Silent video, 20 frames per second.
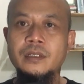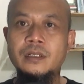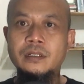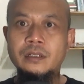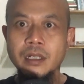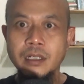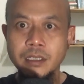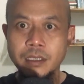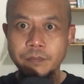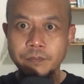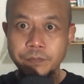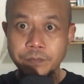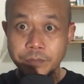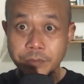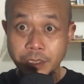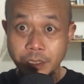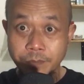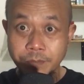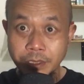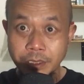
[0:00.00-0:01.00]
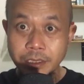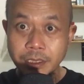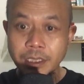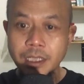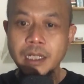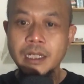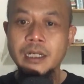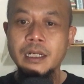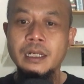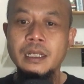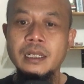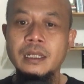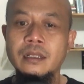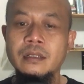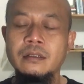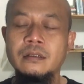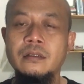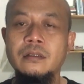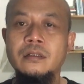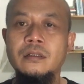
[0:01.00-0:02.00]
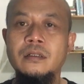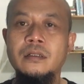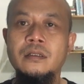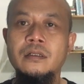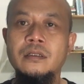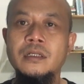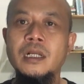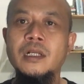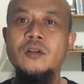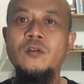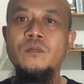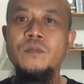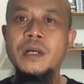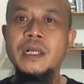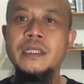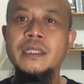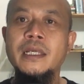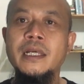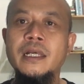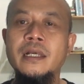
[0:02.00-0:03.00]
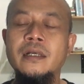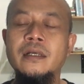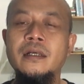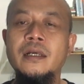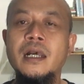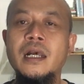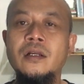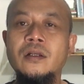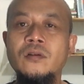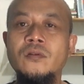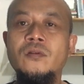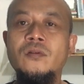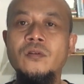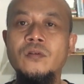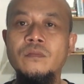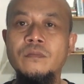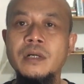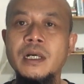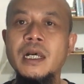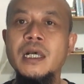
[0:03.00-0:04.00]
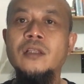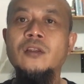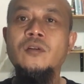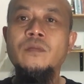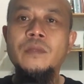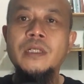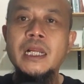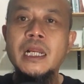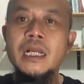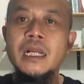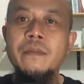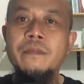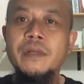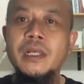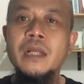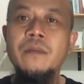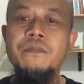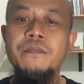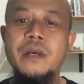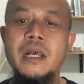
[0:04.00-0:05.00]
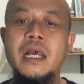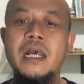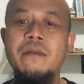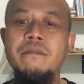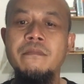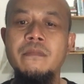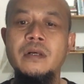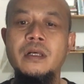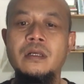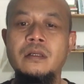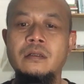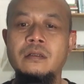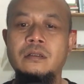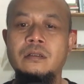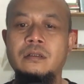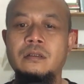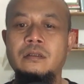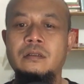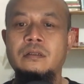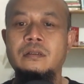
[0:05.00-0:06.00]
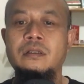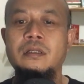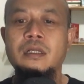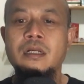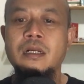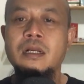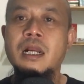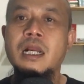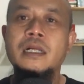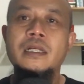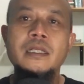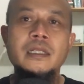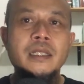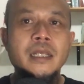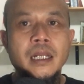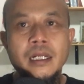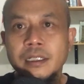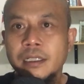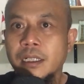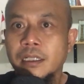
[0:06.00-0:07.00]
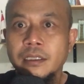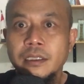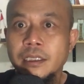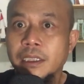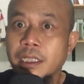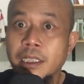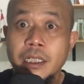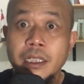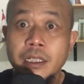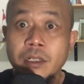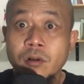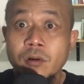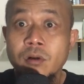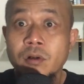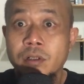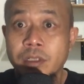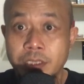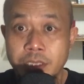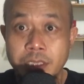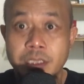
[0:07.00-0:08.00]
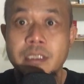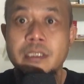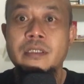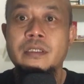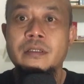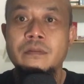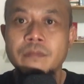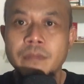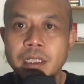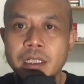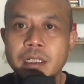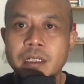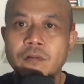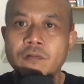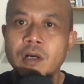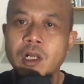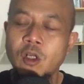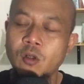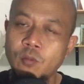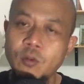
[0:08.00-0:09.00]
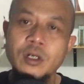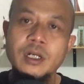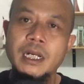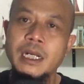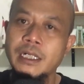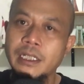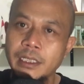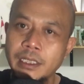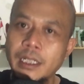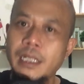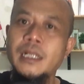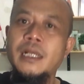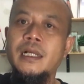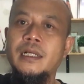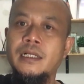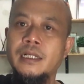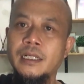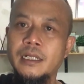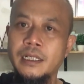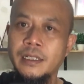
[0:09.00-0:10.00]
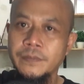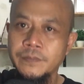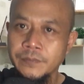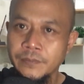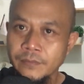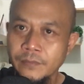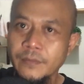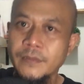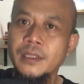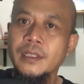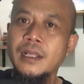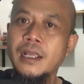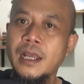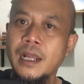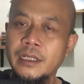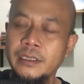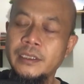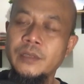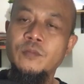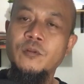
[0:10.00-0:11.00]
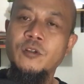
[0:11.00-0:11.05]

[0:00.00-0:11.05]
Dan yang terpenting adalah dari upaya adu domba atau menanamkan paham radikal dan terorisme. Walaupun radikal ada arti